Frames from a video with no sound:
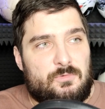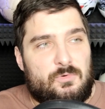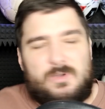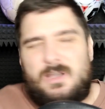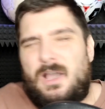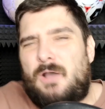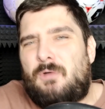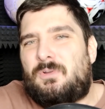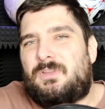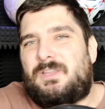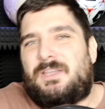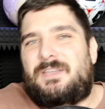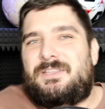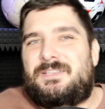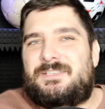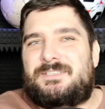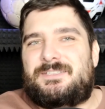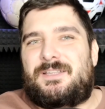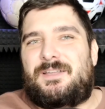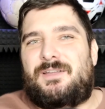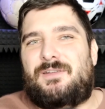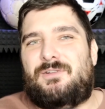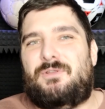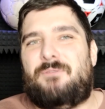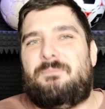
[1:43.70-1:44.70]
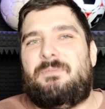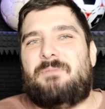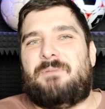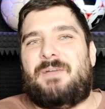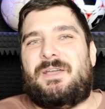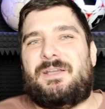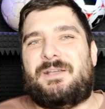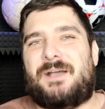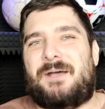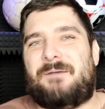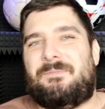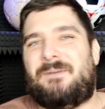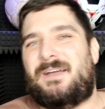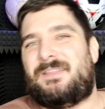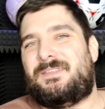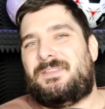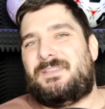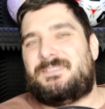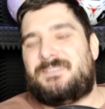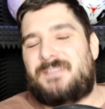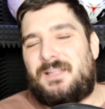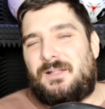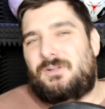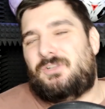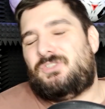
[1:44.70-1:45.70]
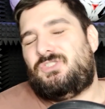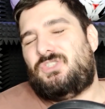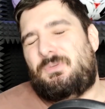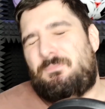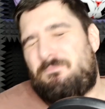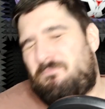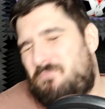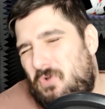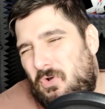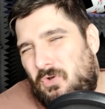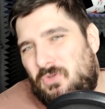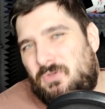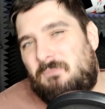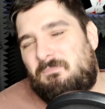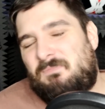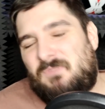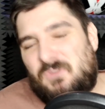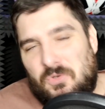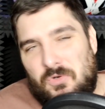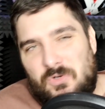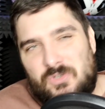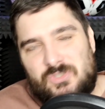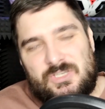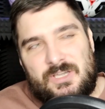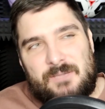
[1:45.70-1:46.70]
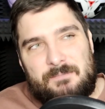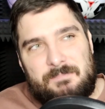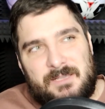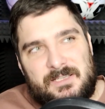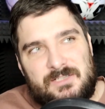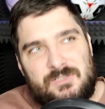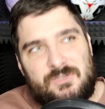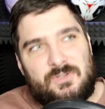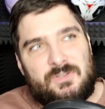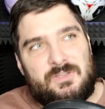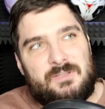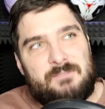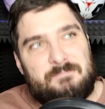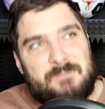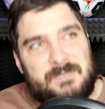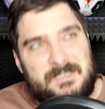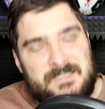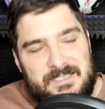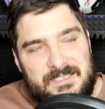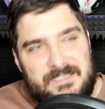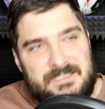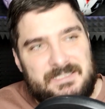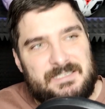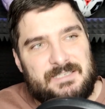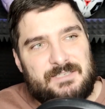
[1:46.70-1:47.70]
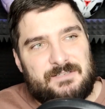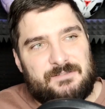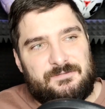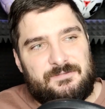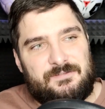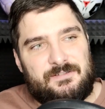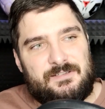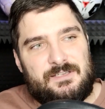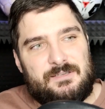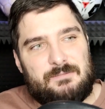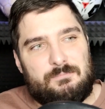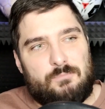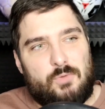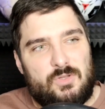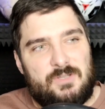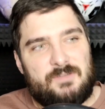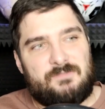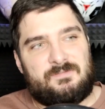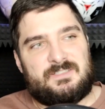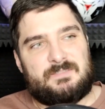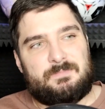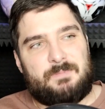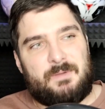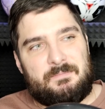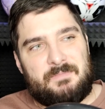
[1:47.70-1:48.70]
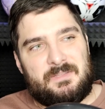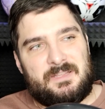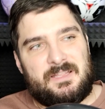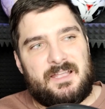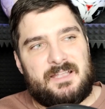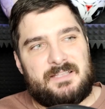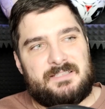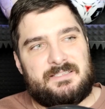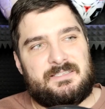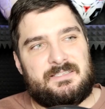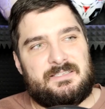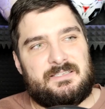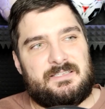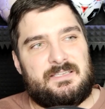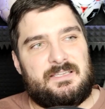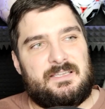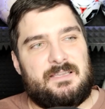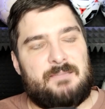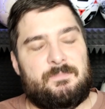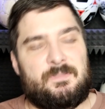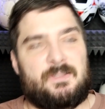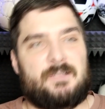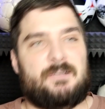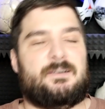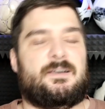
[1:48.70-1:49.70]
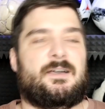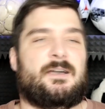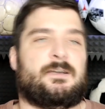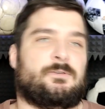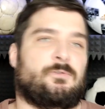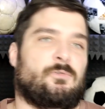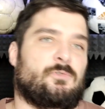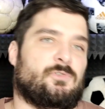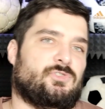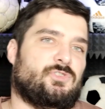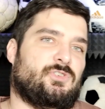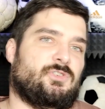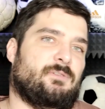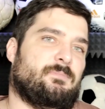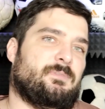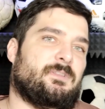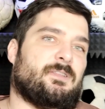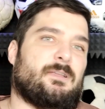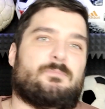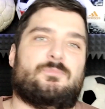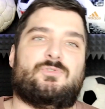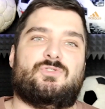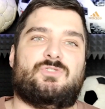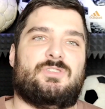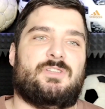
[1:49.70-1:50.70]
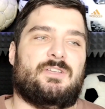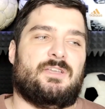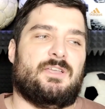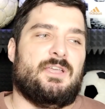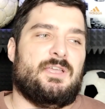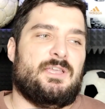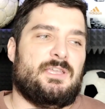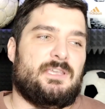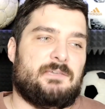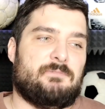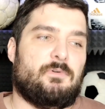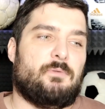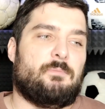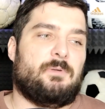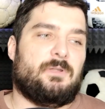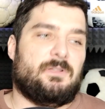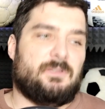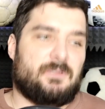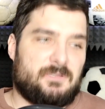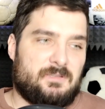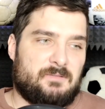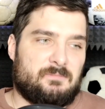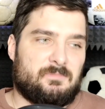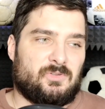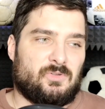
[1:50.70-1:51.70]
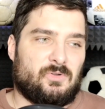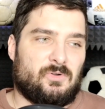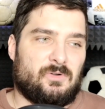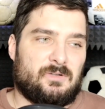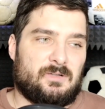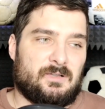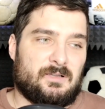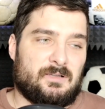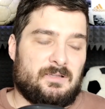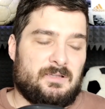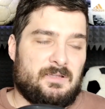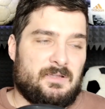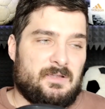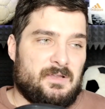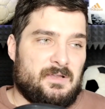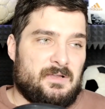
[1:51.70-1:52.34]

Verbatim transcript: у кого-то, я не знаю, любимая команда стала чемпионом, тоже определенный позитив, и будем вспоминать именно хорошее, потому что его было немного.